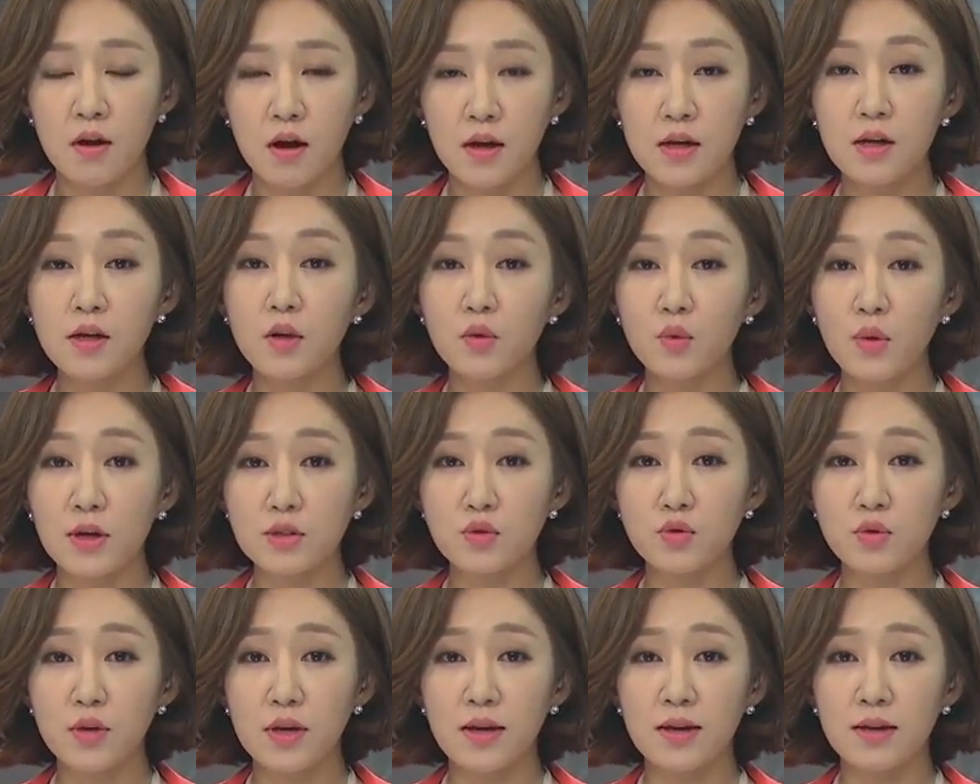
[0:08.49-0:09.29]
이런
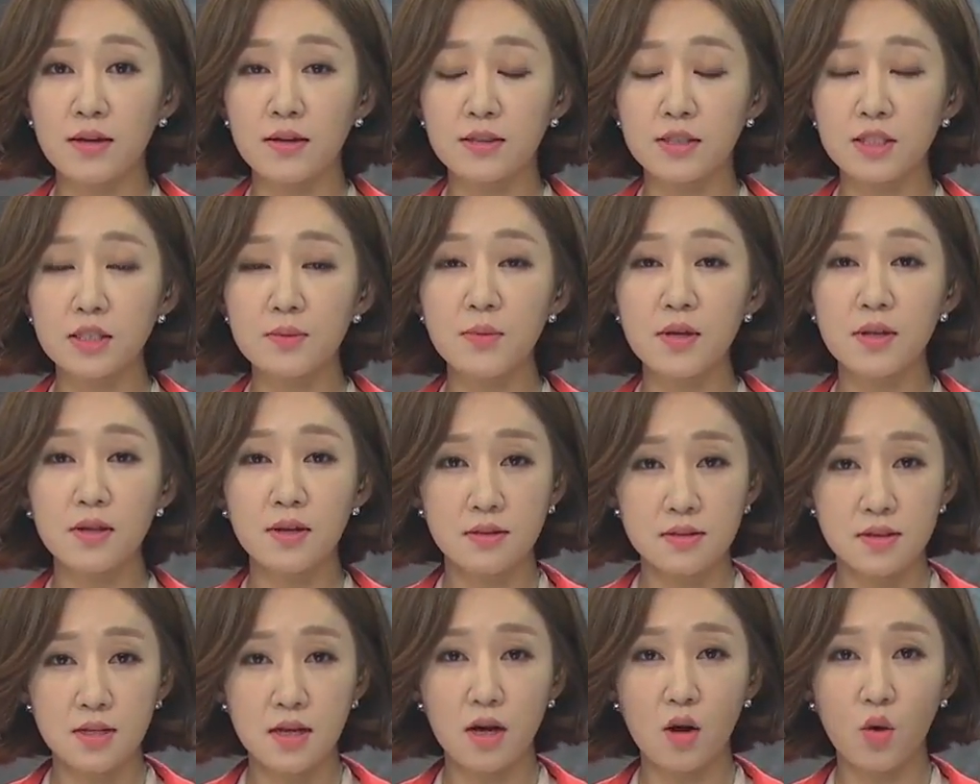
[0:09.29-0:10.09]
와중에
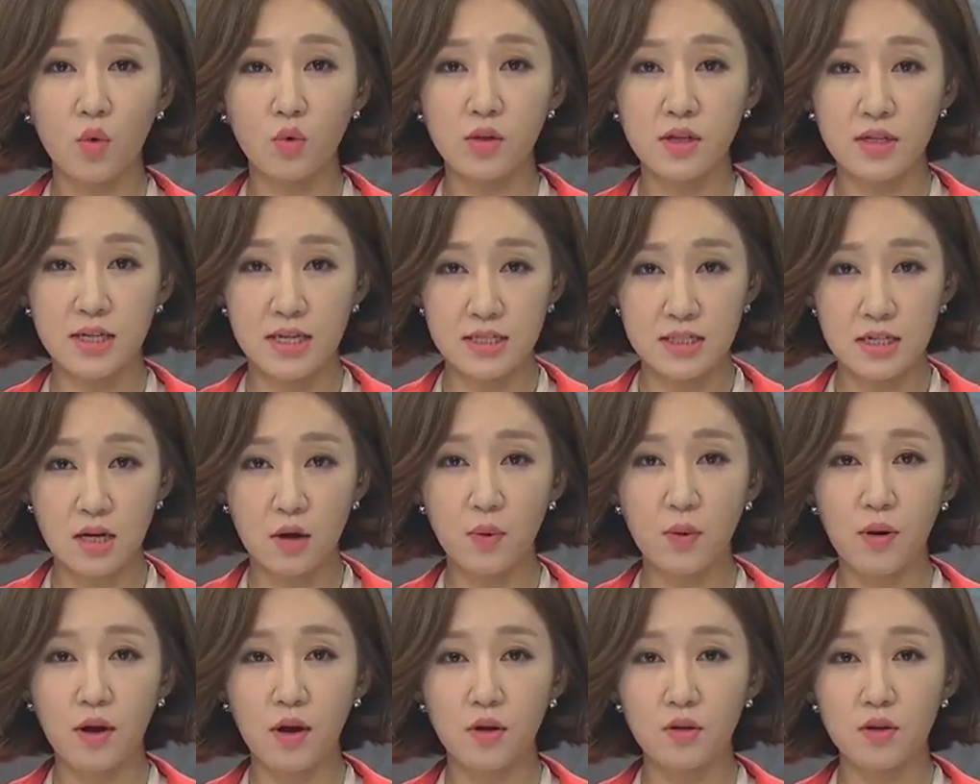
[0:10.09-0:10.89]
시민단체가 오늘
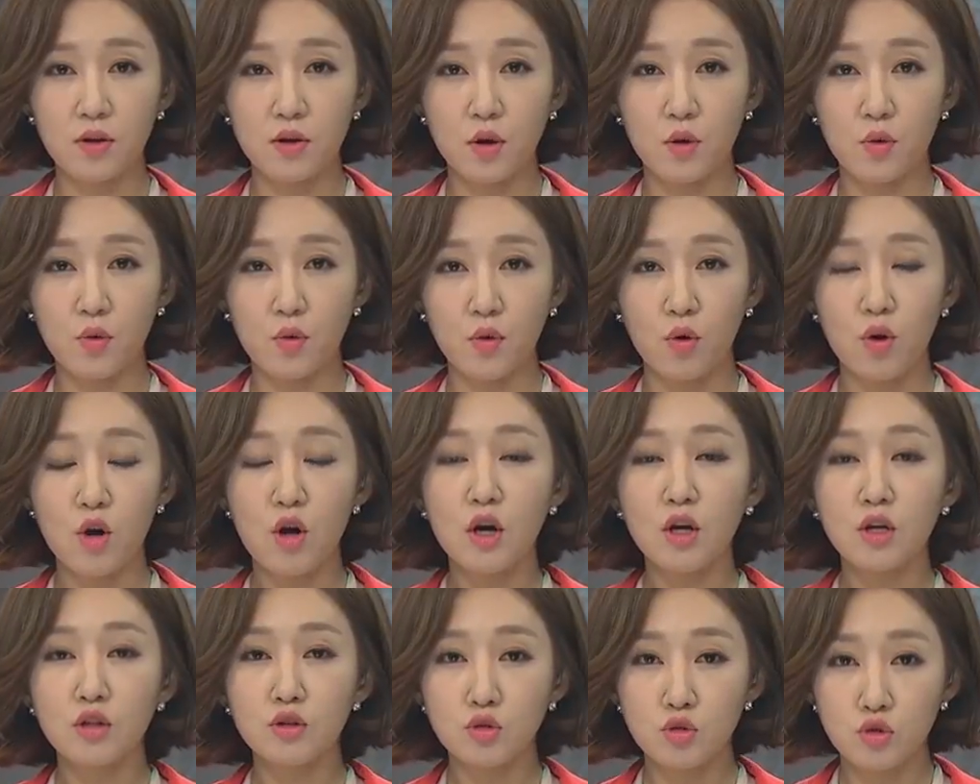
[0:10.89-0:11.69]
기자회견을 열고
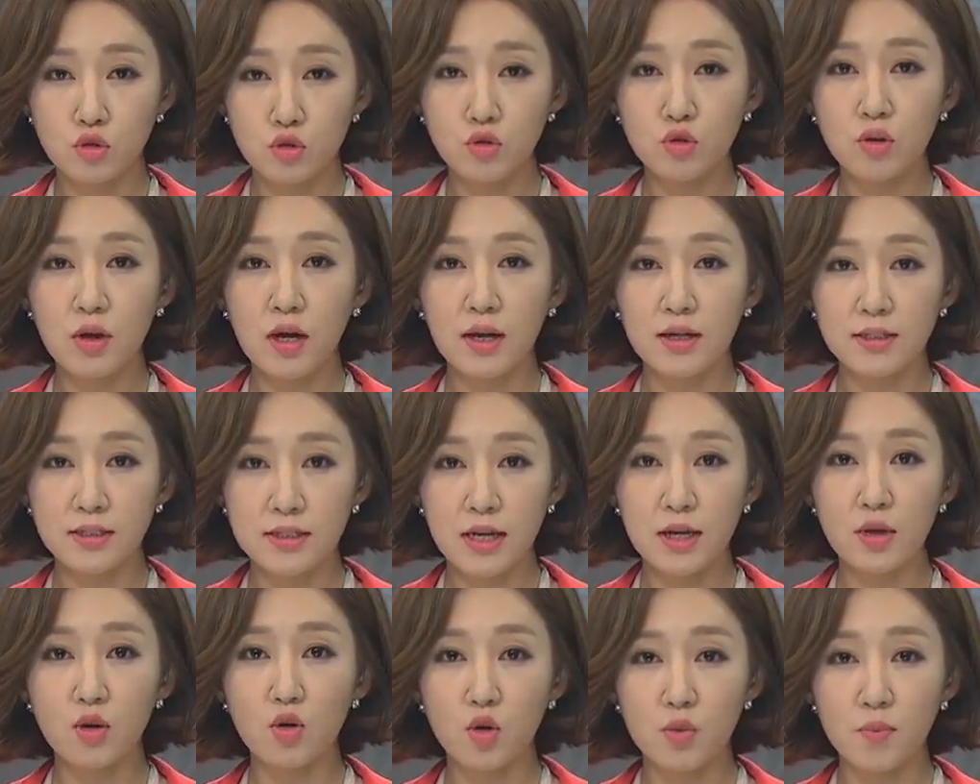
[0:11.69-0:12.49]
추가
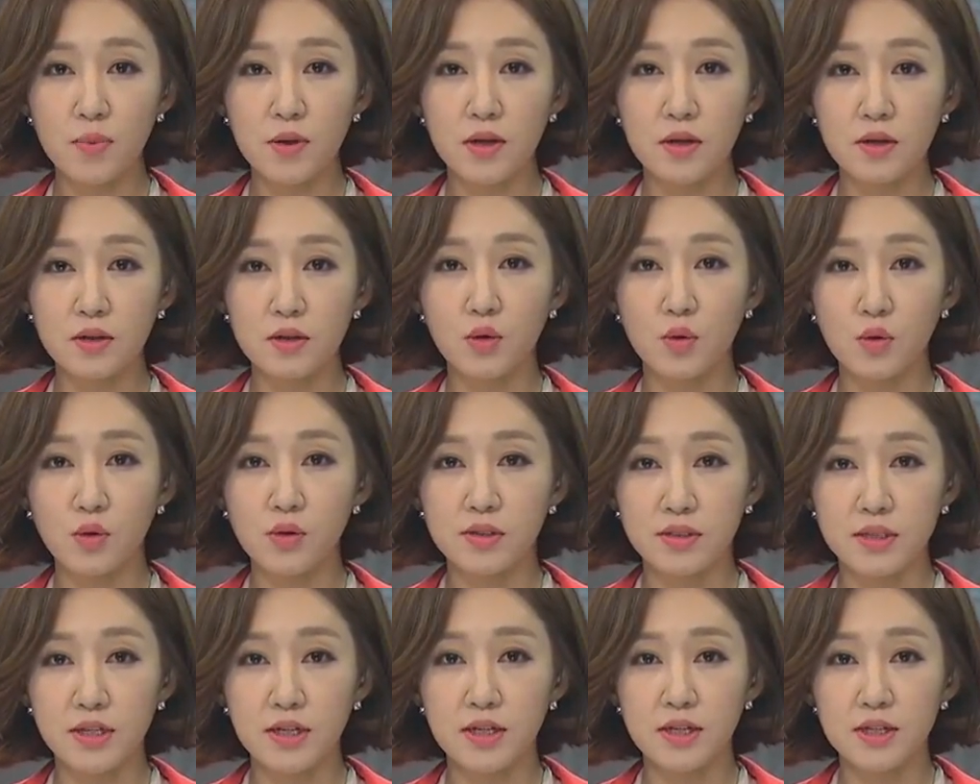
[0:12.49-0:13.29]
채용 비리
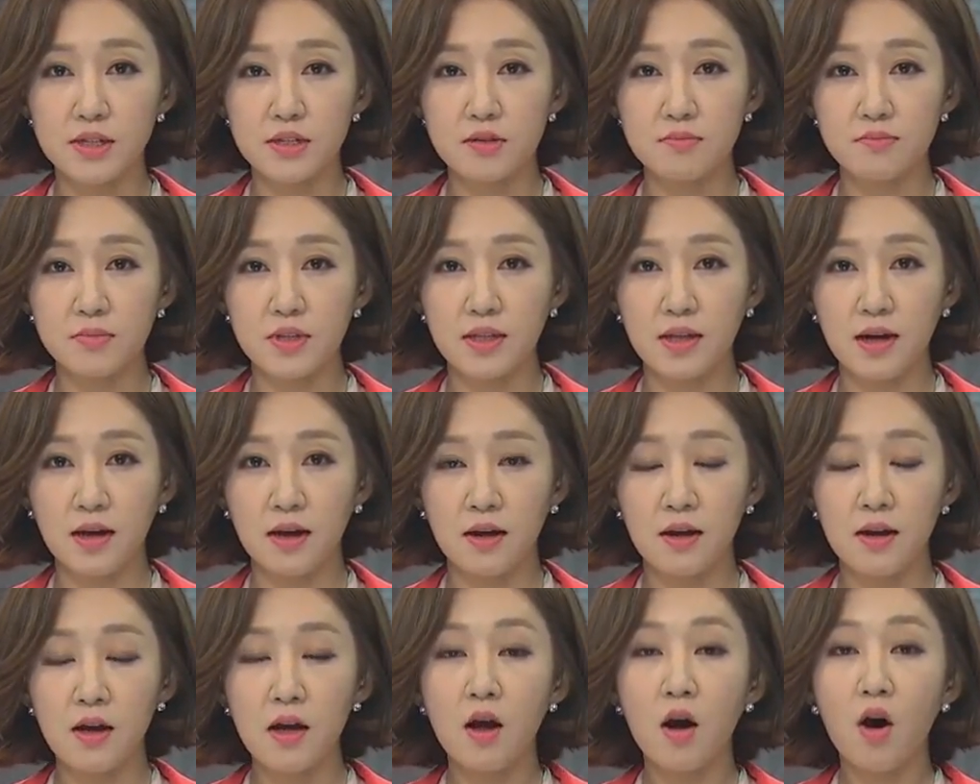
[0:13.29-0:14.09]
의혹을
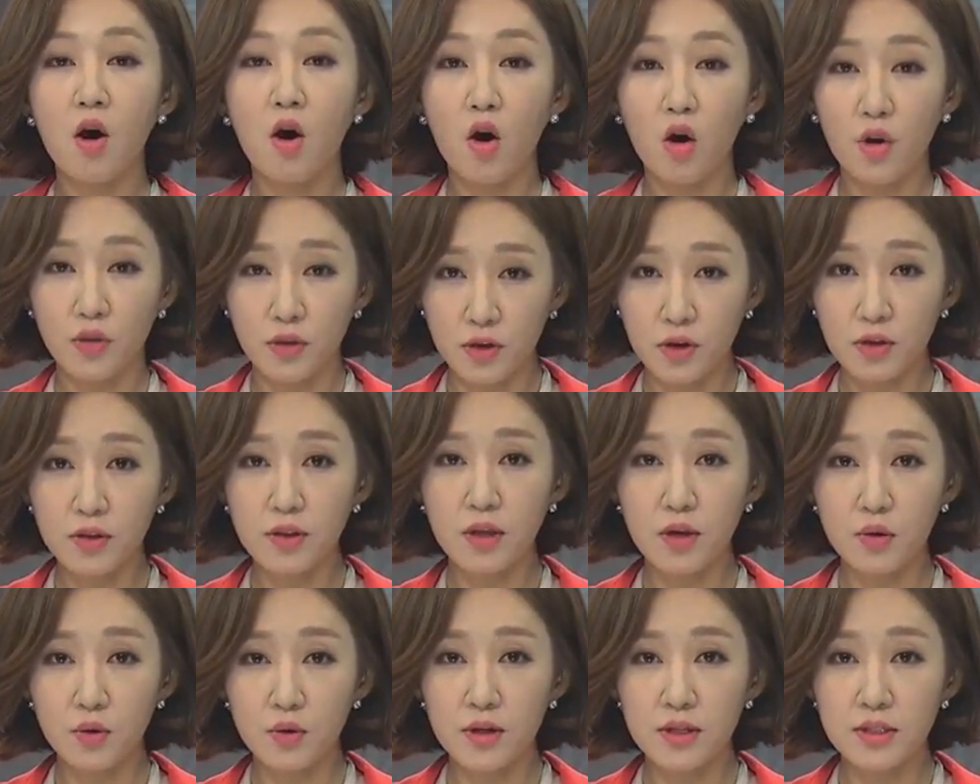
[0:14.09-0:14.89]
제기했습니다. 어떤
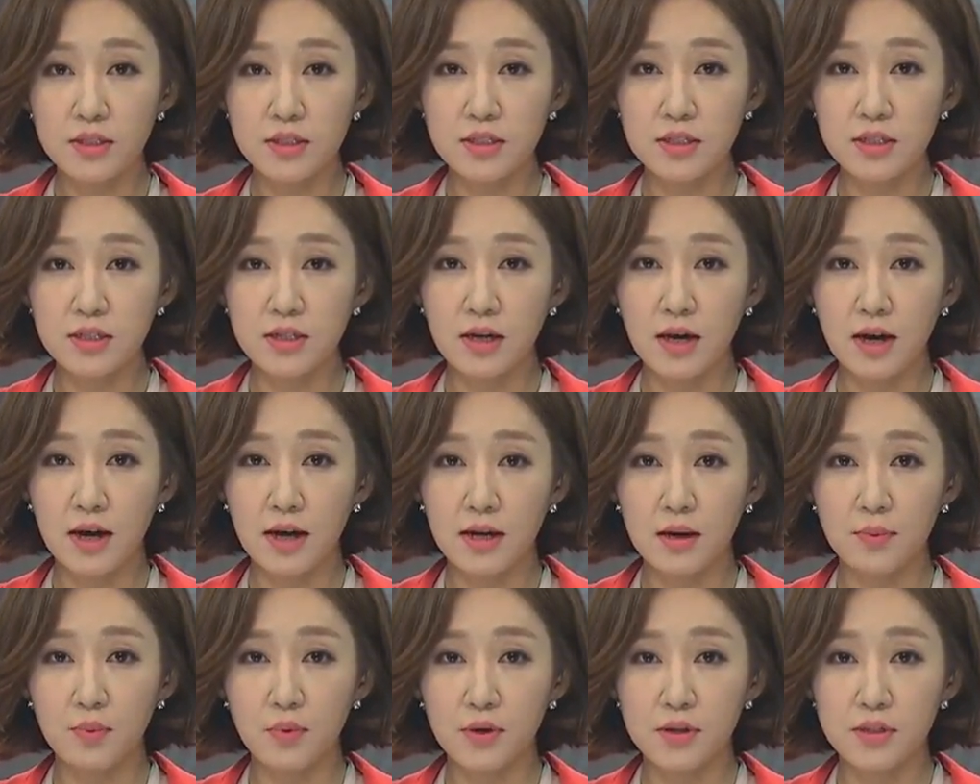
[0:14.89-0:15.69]
내용인지
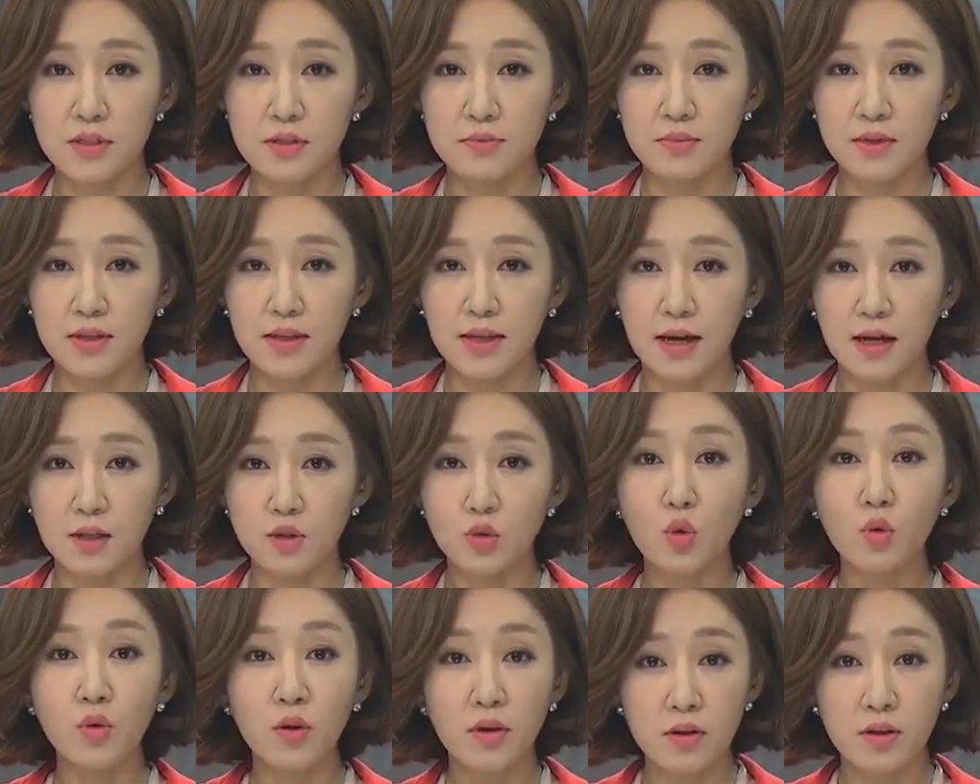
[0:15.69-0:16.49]
알아보겠습니다.
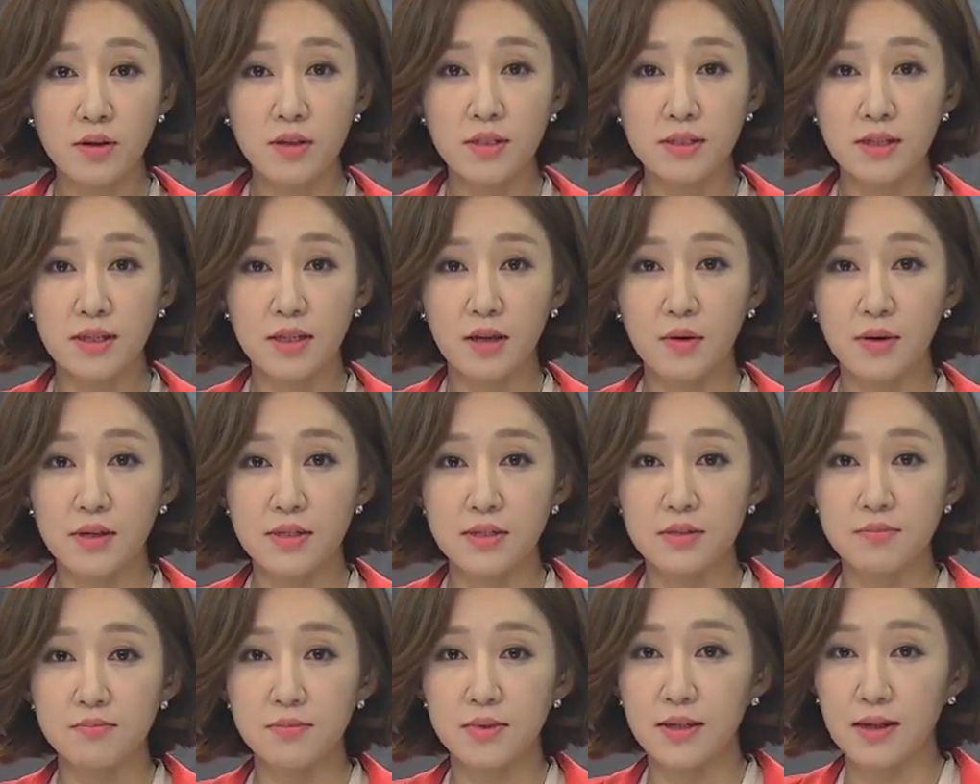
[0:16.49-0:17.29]
손원혁 기자 나와
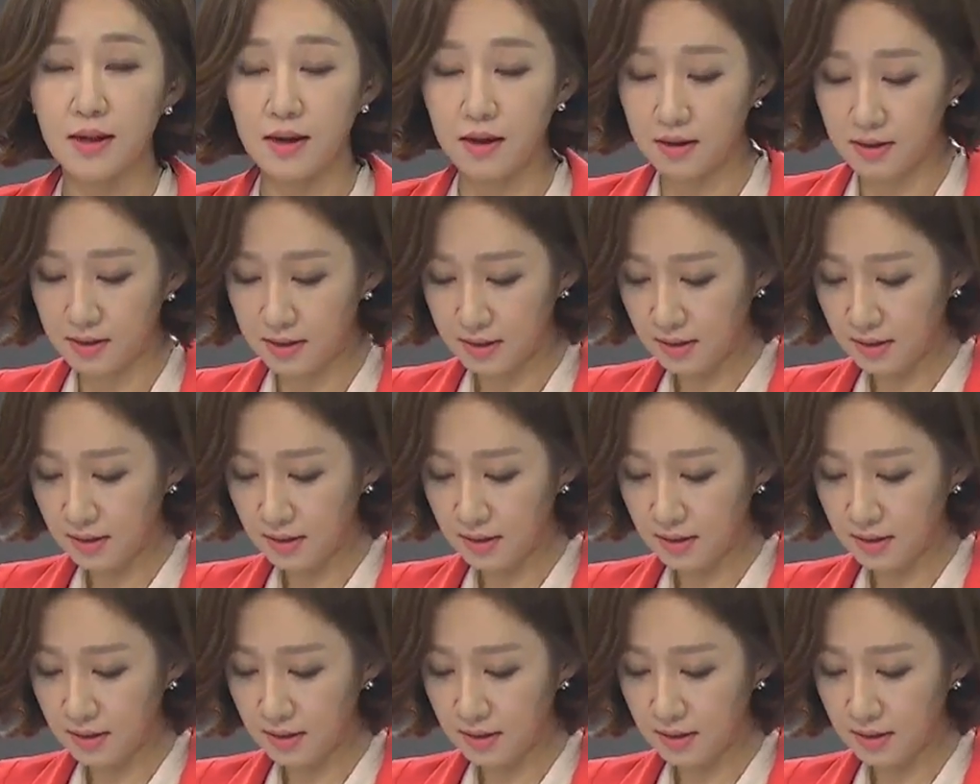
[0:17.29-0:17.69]
있습니다.